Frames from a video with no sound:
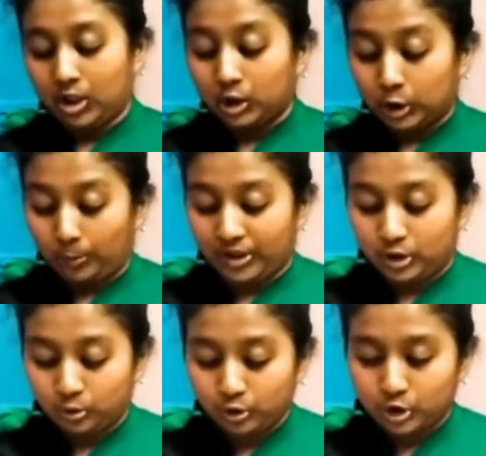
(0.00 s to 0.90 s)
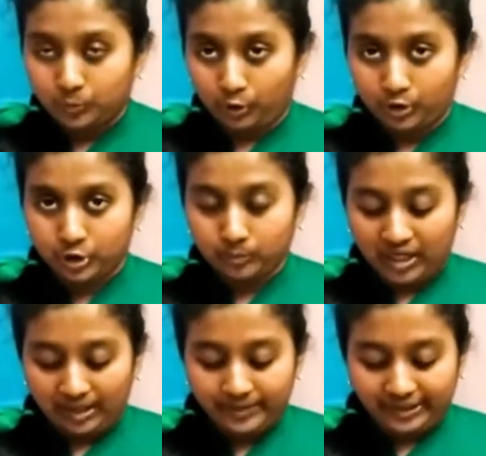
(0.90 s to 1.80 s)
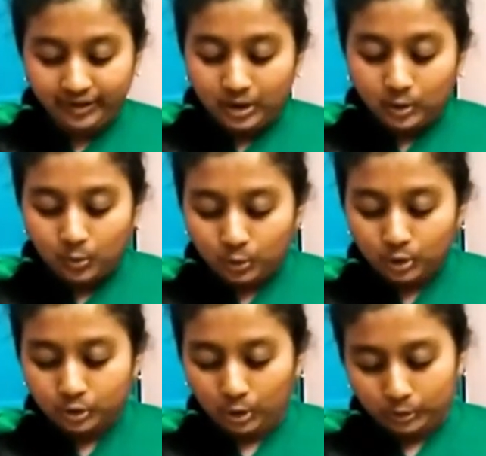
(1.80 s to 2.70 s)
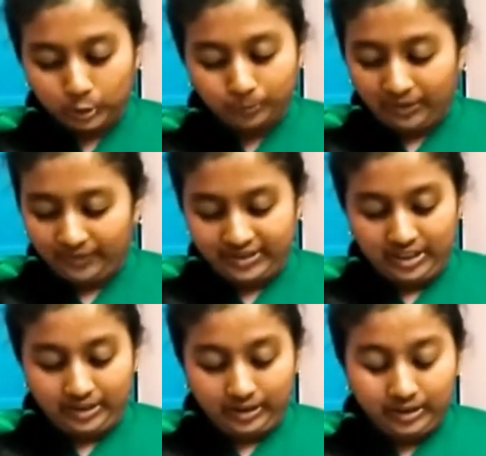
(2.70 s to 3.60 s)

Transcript: তবে সুস্পষ্টভাবে কোনো তথ্য পাওয়া যায় না